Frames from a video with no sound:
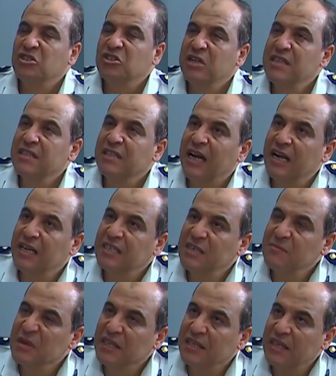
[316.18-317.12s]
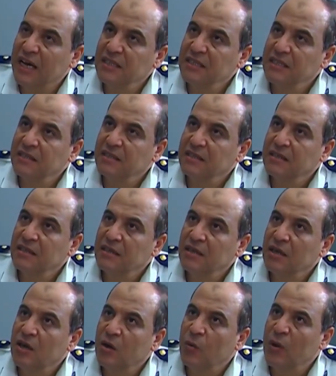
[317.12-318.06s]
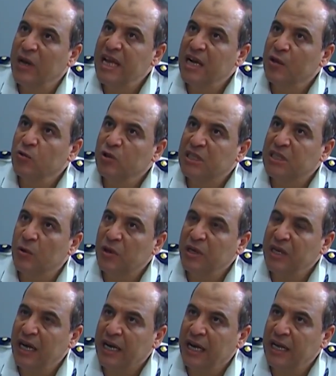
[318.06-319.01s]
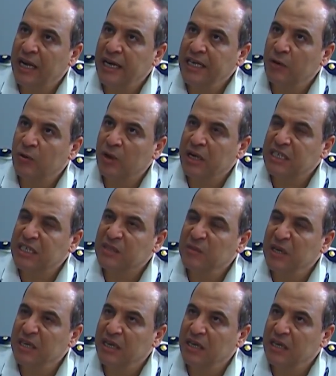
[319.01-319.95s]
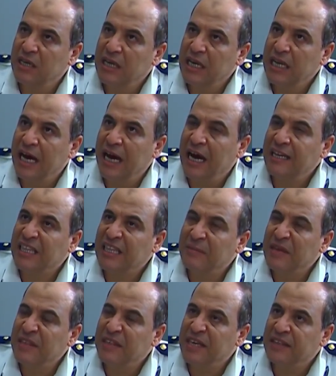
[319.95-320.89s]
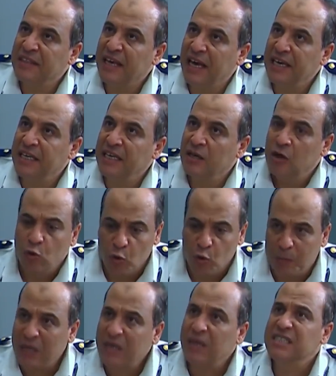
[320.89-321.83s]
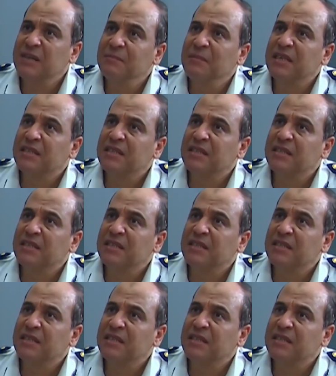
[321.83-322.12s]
انت على ذمه التحقيق ولا يجوز توقيعك على اي اوراق رسميه لحد ما ينتهي التحقيق وتبرأ ذمتك